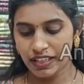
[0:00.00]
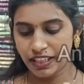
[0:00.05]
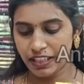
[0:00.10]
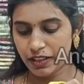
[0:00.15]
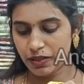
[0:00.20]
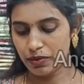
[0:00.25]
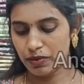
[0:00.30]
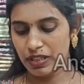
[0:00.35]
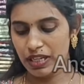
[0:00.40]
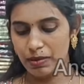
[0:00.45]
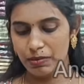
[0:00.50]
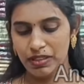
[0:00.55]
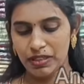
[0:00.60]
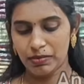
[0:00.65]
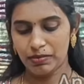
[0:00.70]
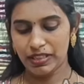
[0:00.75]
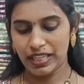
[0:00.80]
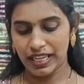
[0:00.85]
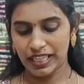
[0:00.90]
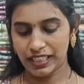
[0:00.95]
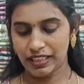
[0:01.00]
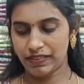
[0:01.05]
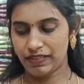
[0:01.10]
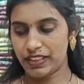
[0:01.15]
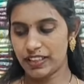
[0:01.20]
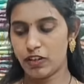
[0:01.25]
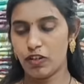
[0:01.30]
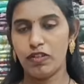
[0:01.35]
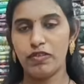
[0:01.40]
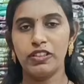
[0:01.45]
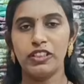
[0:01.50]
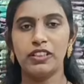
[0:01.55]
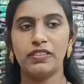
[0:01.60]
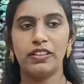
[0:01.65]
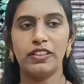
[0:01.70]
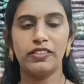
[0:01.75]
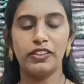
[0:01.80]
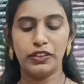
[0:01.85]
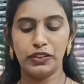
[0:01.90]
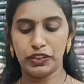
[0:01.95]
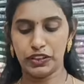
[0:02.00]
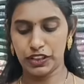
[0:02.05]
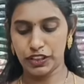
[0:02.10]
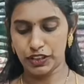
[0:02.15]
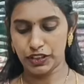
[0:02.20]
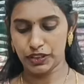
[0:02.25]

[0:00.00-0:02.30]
ఇవన్నీ కూడా మనం డైలీ వేర్ ఆఫీస్ వేర్ యూజ్